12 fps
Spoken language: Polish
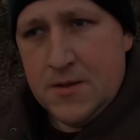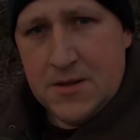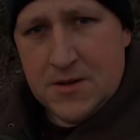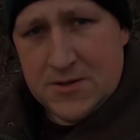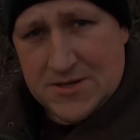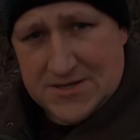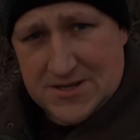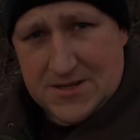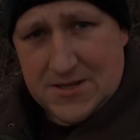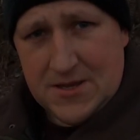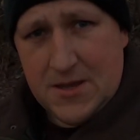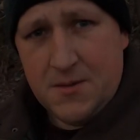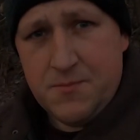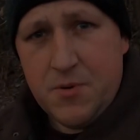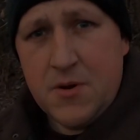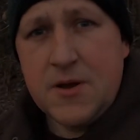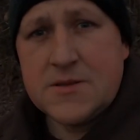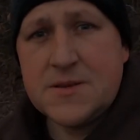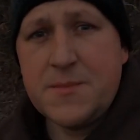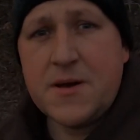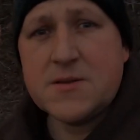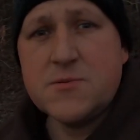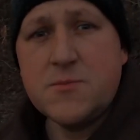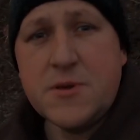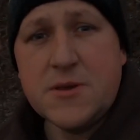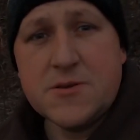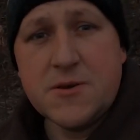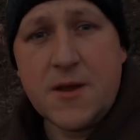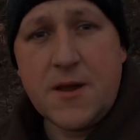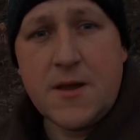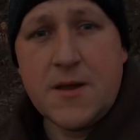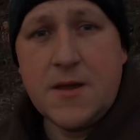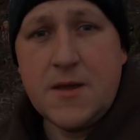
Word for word: Tylko niestety zamarzły mi jeziora